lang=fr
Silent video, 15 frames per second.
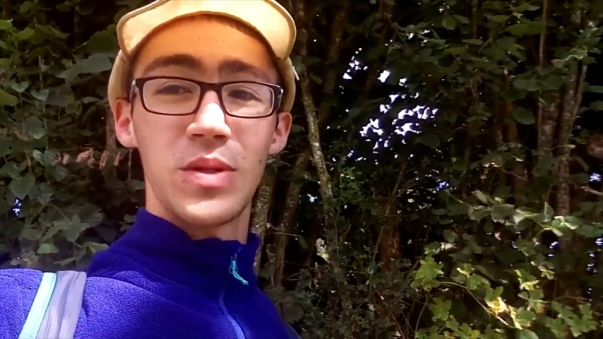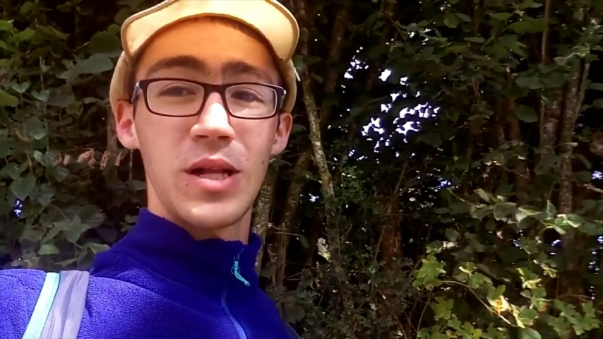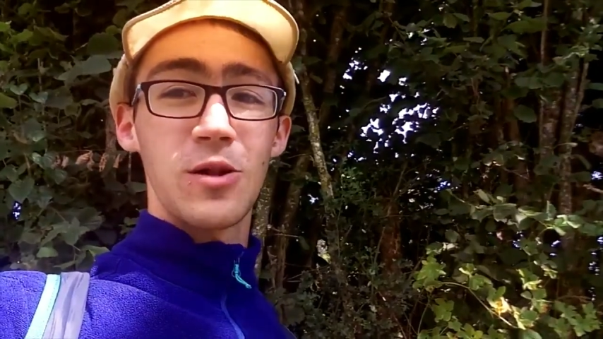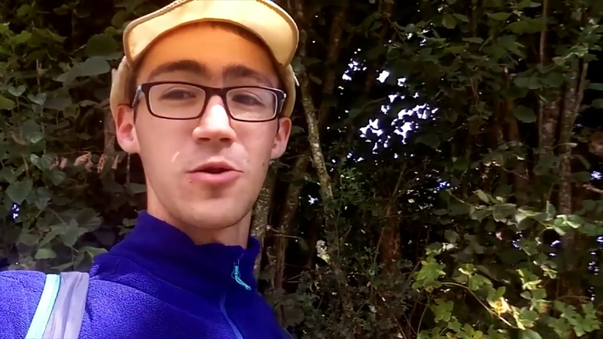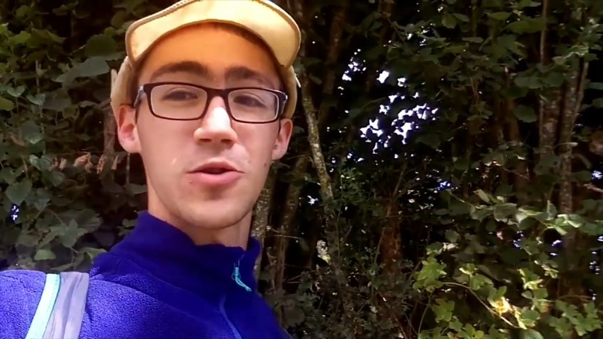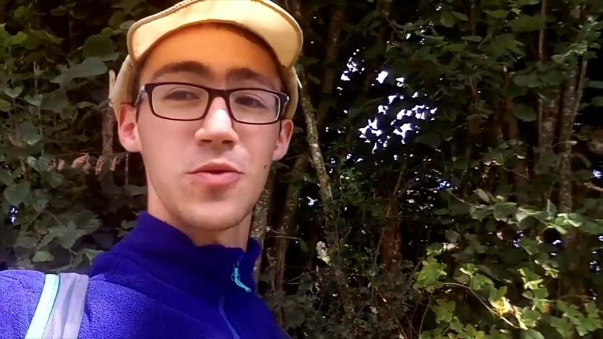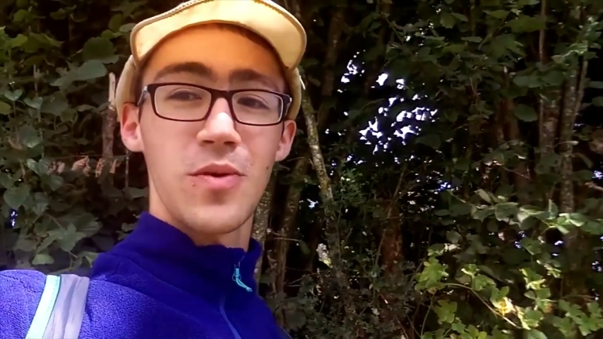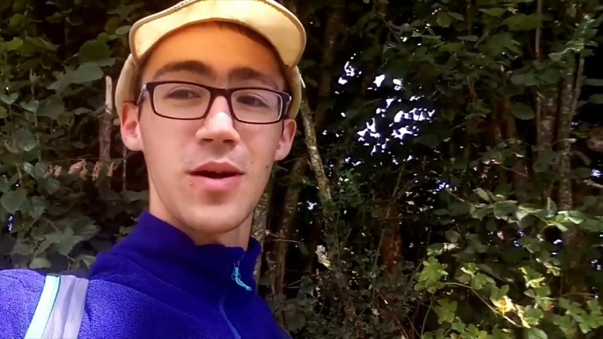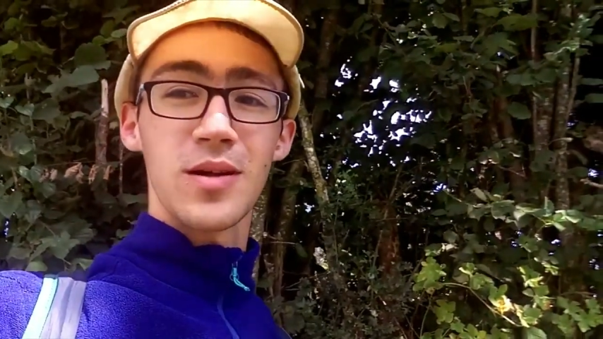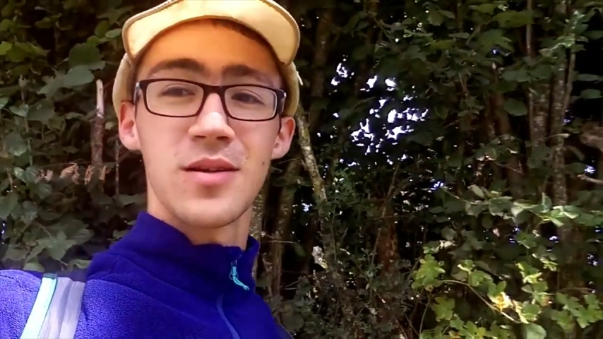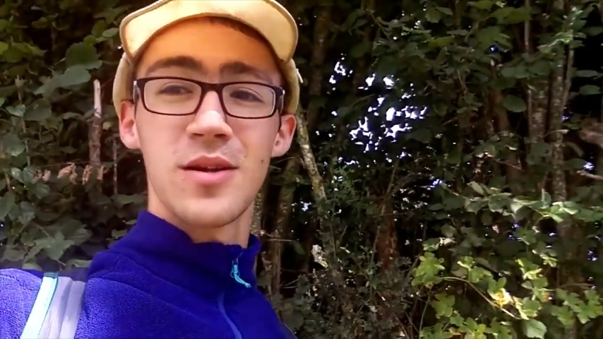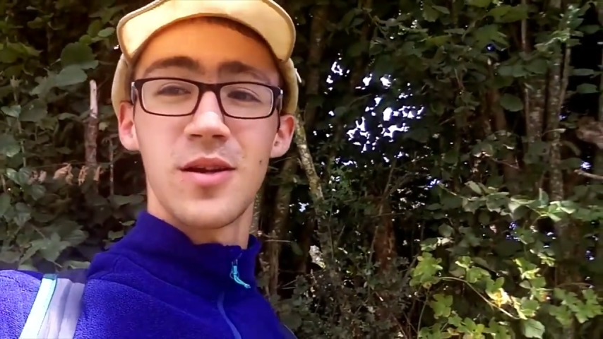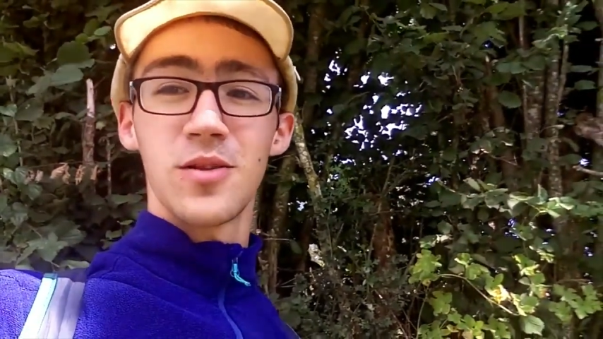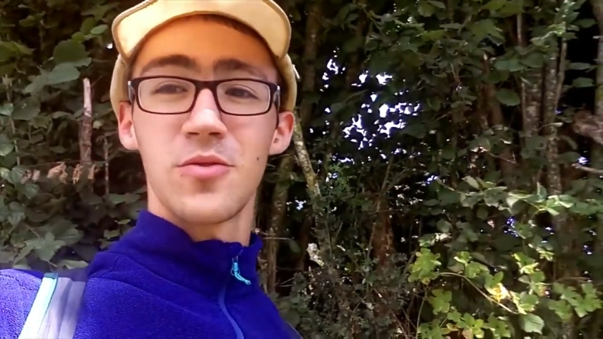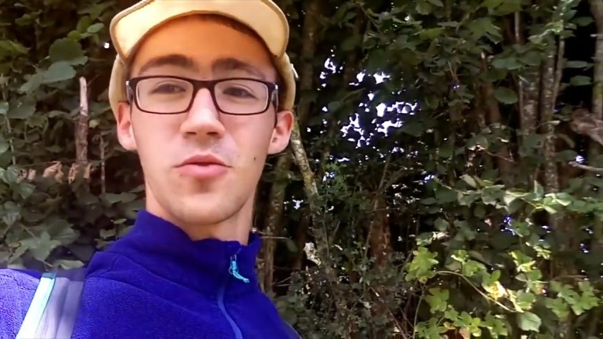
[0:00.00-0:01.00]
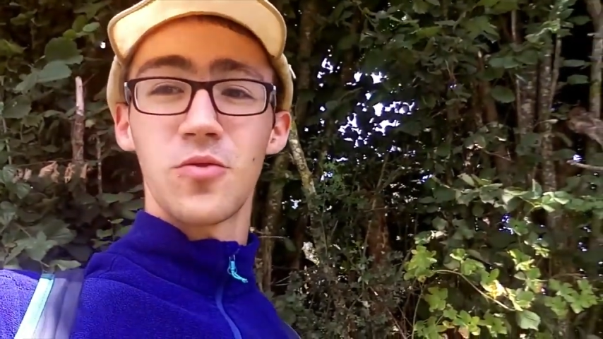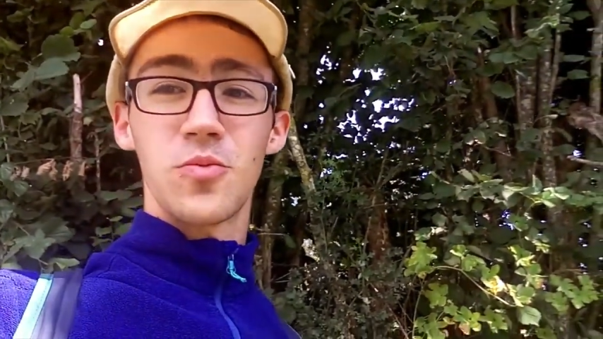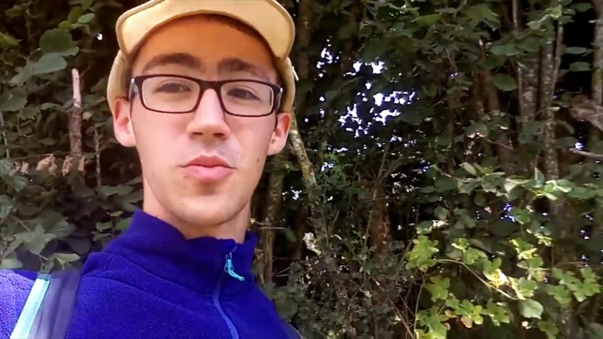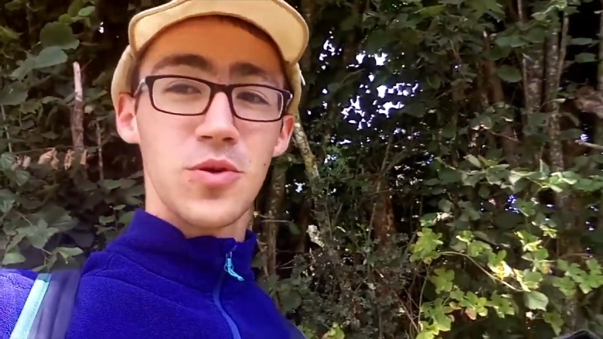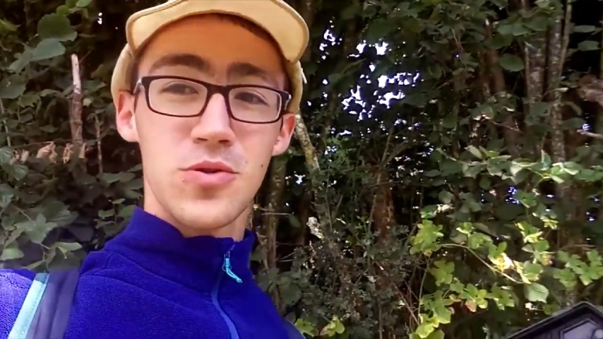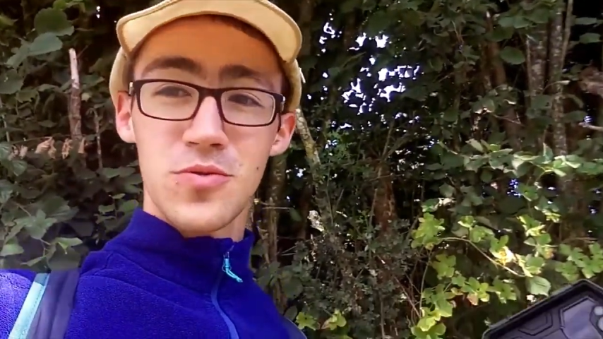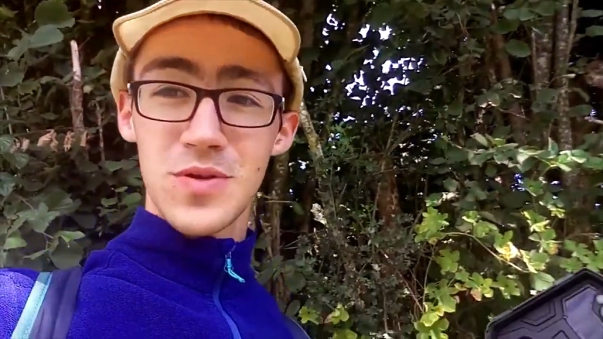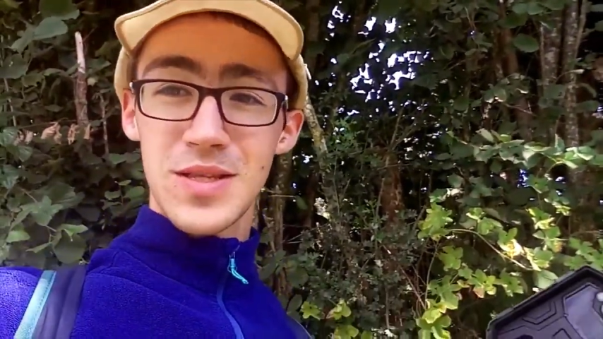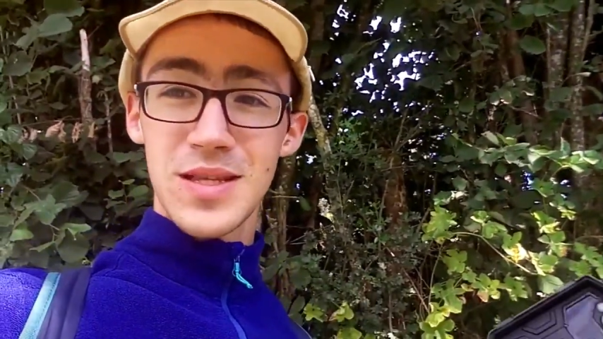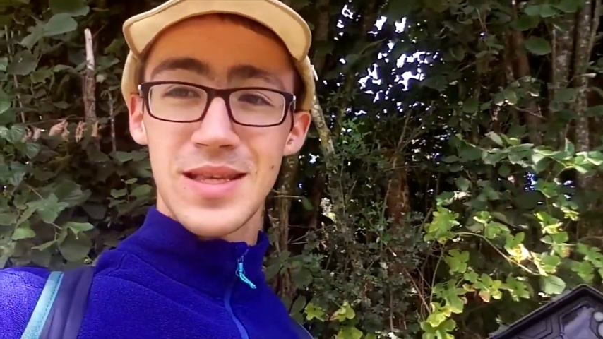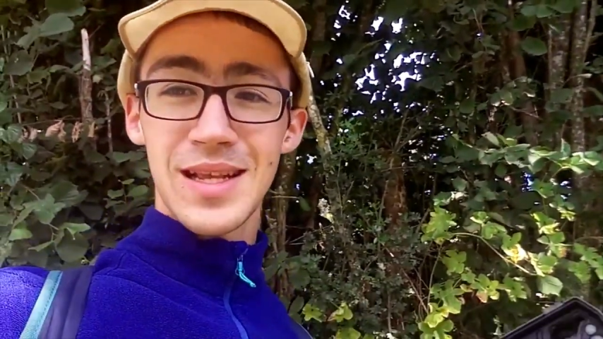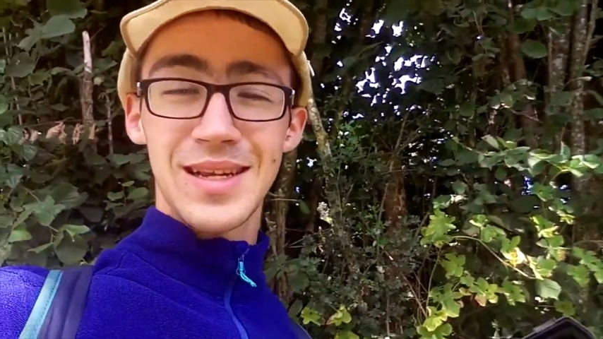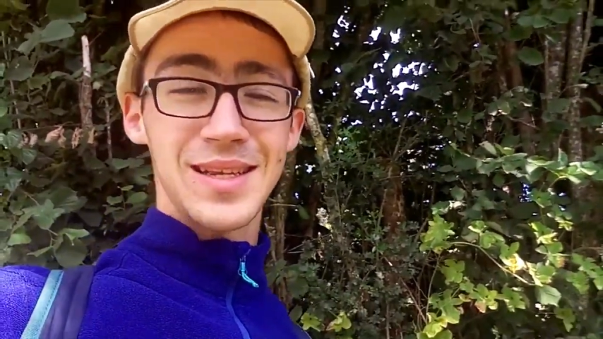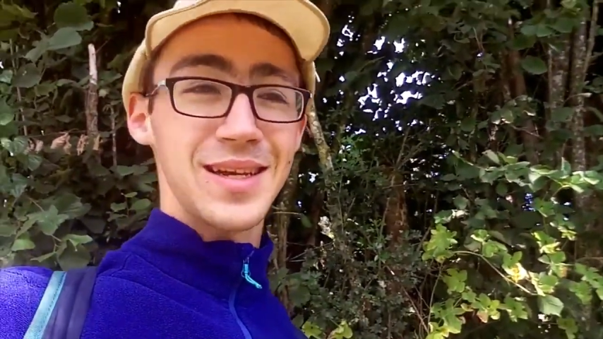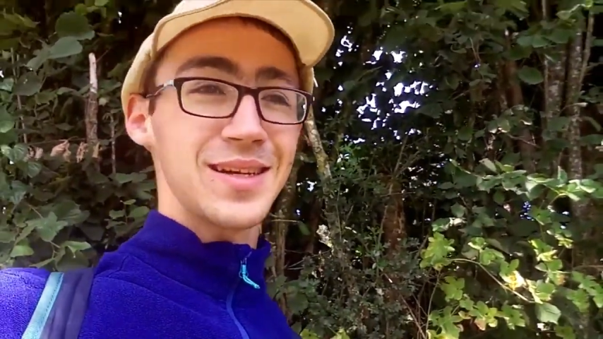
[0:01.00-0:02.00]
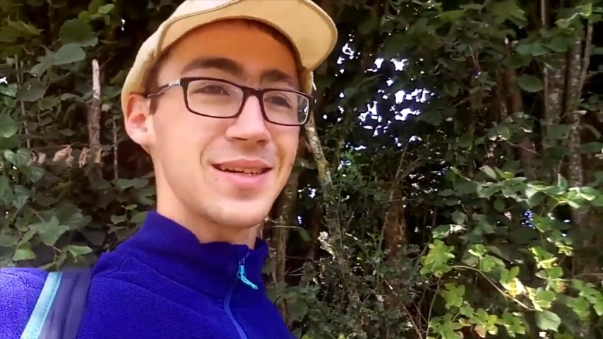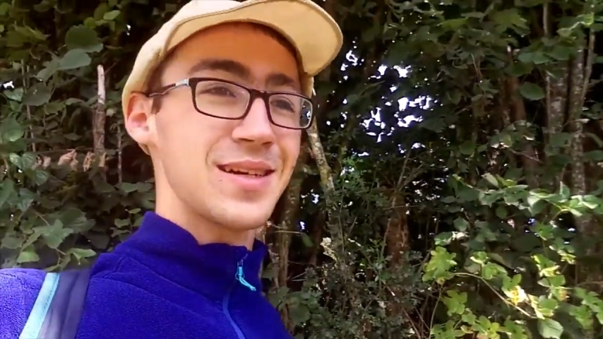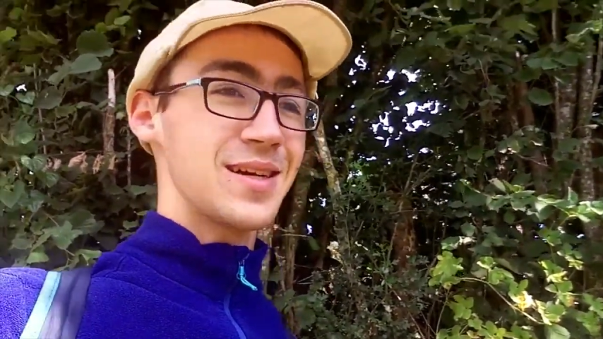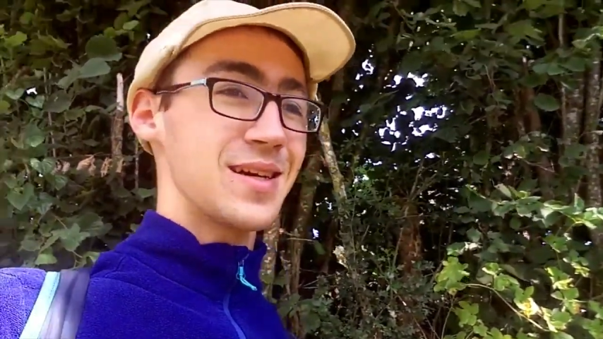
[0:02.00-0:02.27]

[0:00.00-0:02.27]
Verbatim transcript: peut-être le soir. Donc bonne nuit si c'est le cas.